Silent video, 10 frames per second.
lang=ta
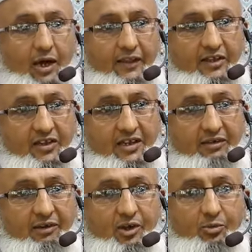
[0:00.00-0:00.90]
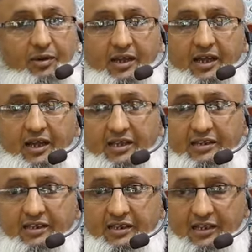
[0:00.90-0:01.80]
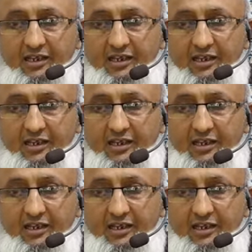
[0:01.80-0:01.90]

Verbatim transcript: அதை செய்ய வேண்டும் என்று நினைத்து